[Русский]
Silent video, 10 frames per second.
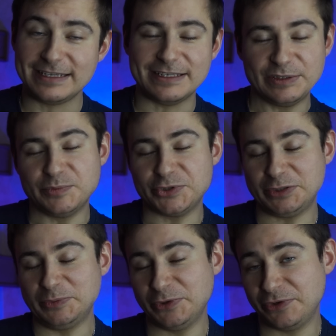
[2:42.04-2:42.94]
Я думаю,
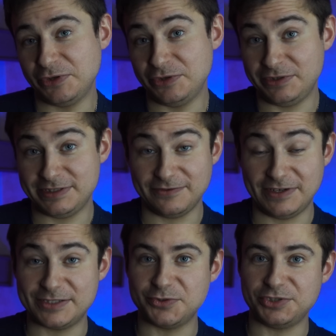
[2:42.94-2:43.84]
что многие из
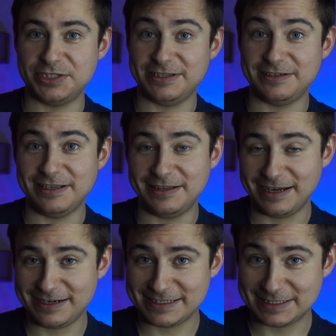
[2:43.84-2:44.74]
вас уже
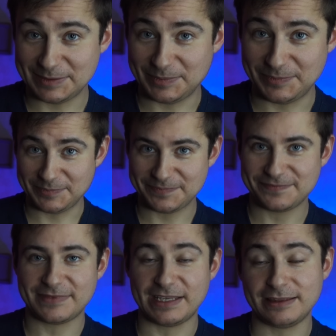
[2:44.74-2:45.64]
догадались,
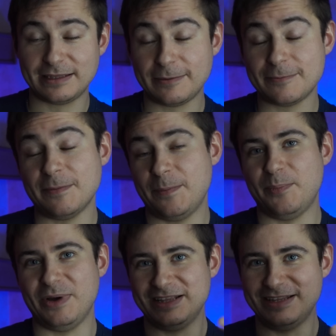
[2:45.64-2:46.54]
это
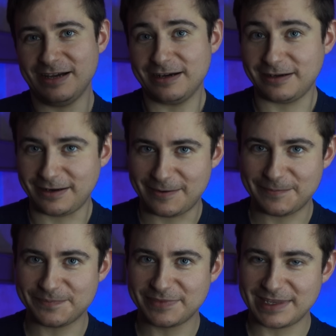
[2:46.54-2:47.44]
подагра.
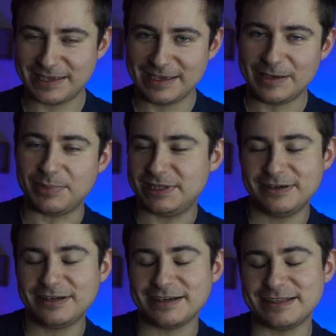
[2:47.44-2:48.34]

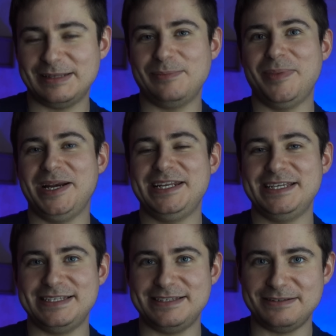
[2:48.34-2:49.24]
Подагра – это
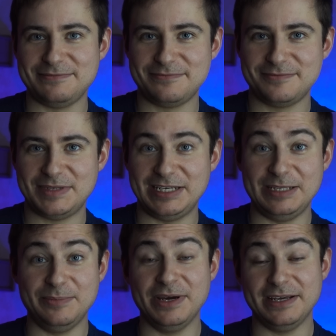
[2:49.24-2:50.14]
болезнь
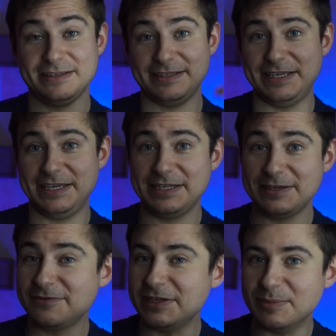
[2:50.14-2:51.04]
либо
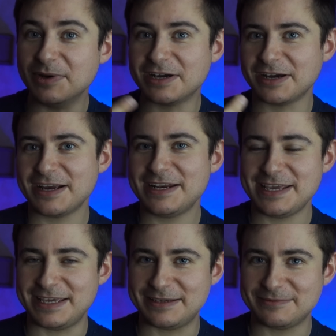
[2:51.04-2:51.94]
гениев, либо
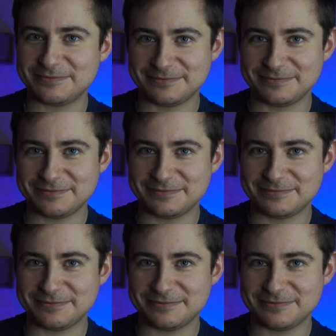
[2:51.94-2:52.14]
королей –